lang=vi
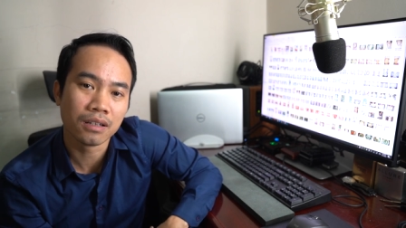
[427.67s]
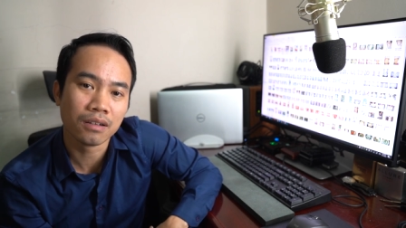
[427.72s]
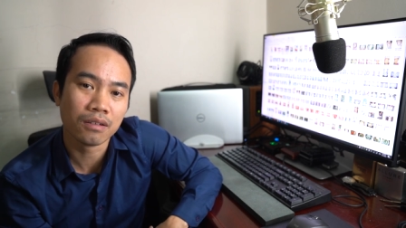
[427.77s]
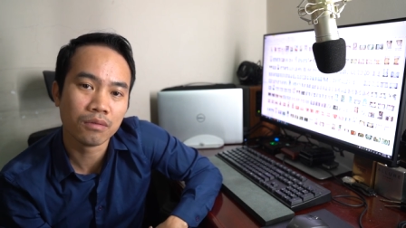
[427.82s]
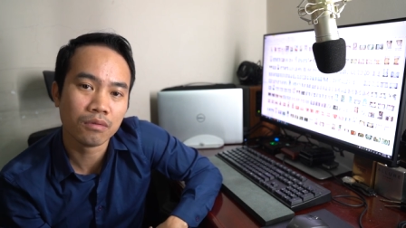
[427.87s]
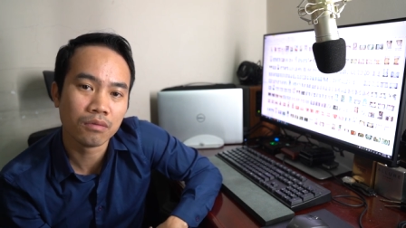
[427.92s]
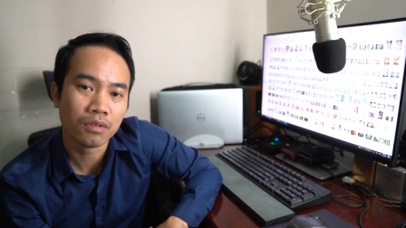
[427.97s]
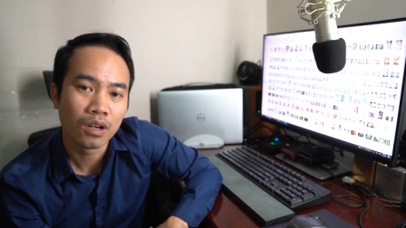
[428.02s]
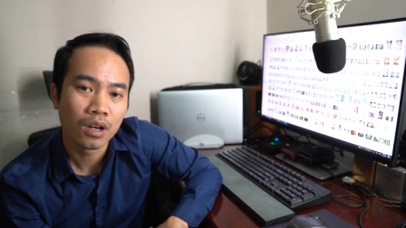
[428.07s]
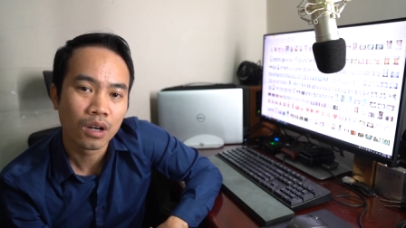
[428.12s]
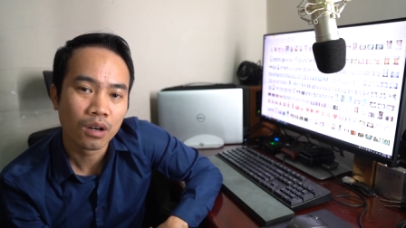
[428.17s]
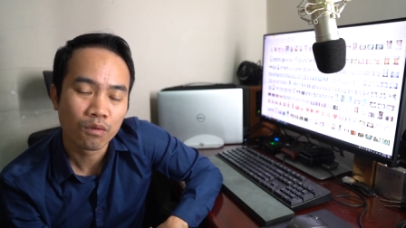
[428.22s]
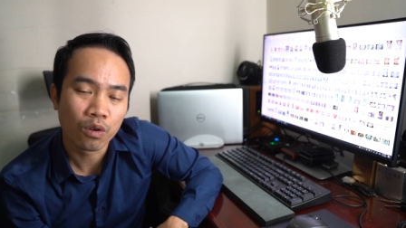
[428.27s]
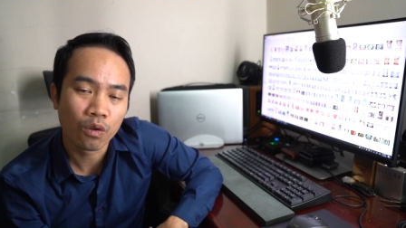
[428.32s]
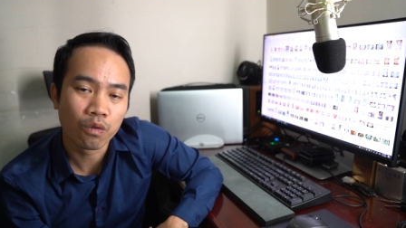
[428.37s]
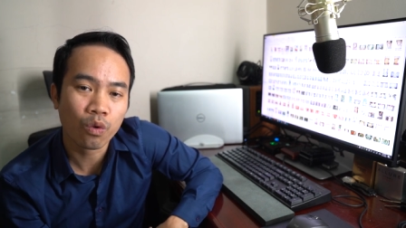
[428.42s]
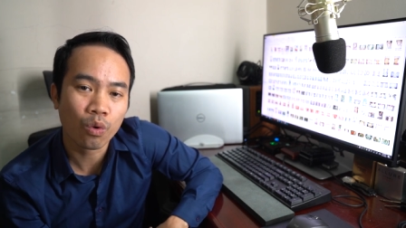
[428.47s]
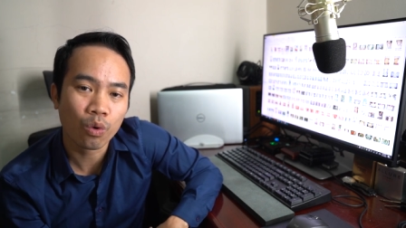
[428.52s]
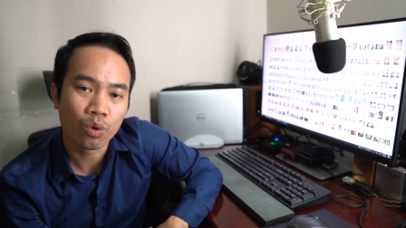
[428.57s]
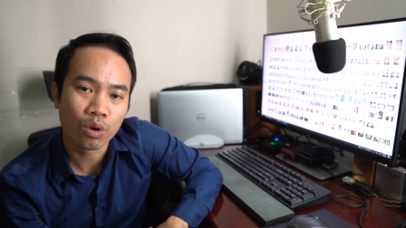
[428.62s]
ờ,
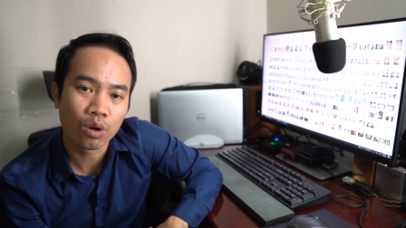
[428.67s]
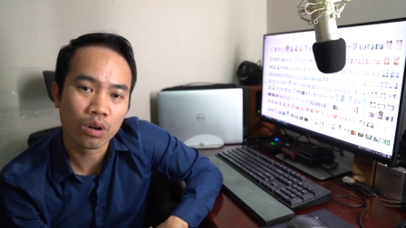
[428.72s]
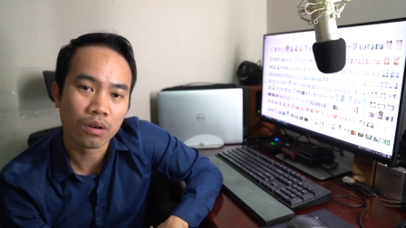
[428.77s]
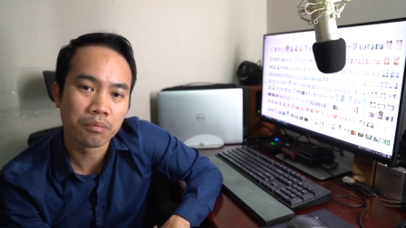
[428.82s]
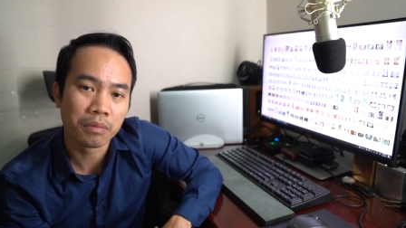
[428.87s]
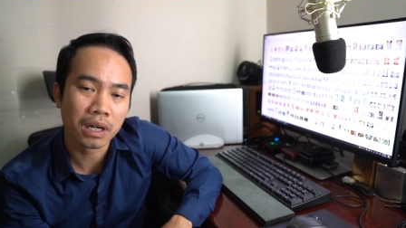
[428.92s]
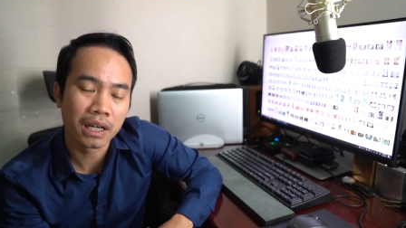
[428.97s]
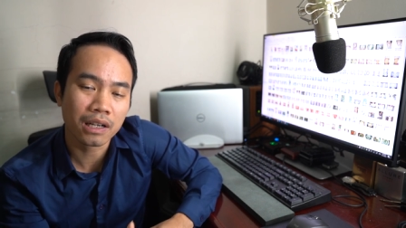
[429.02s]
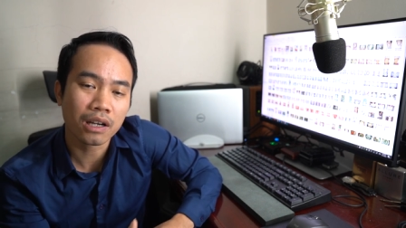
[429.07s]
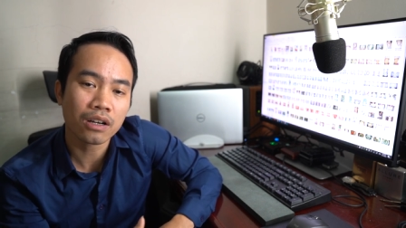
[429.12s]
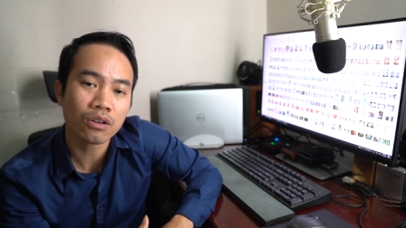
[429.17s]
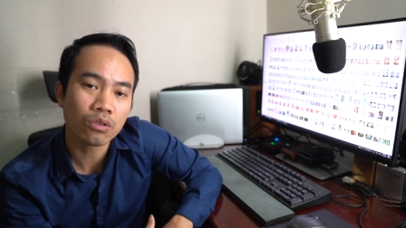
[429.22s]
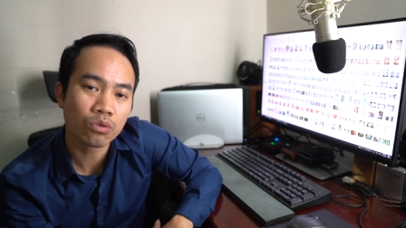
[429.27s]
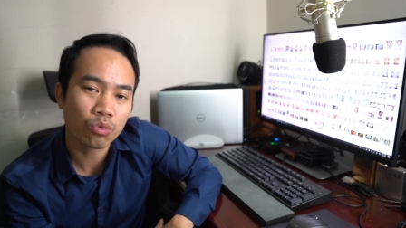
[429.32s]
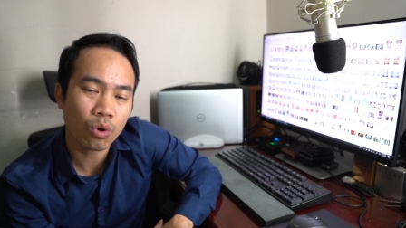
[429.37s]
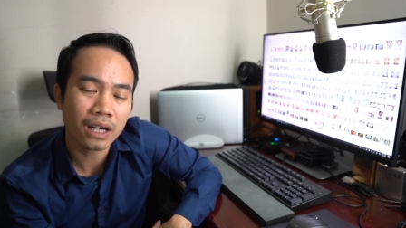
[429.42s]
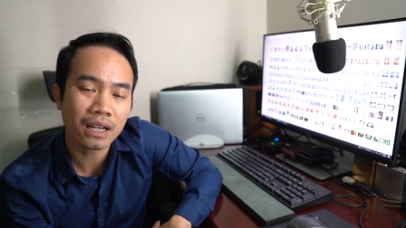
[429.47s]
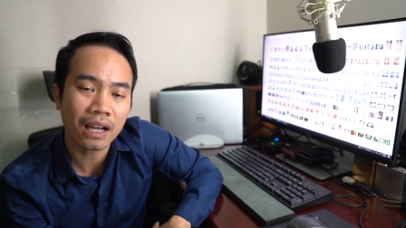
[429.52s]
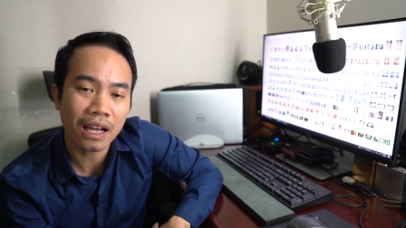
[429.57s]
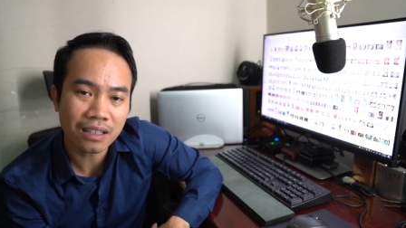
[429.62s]
phục vụ ờ, mời các
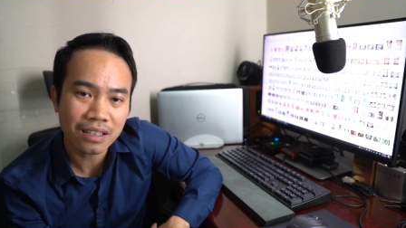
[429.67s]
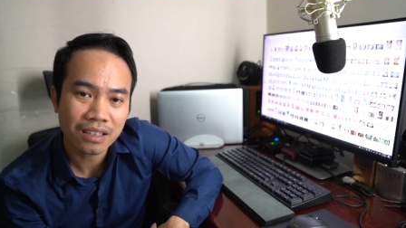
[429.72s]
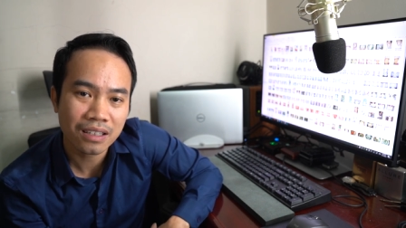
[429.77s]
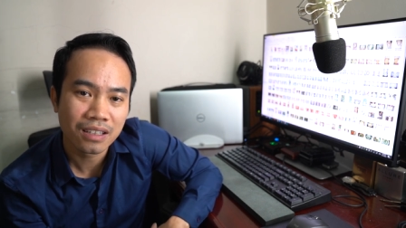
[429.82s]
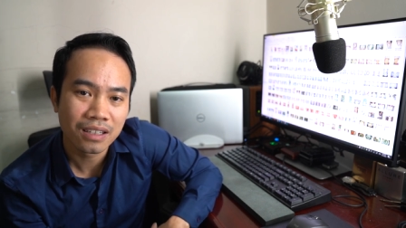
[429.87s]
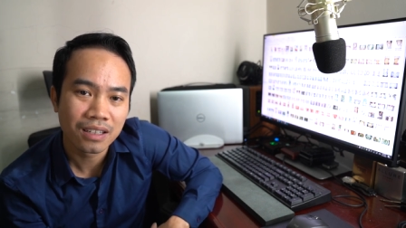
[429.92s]
quan khách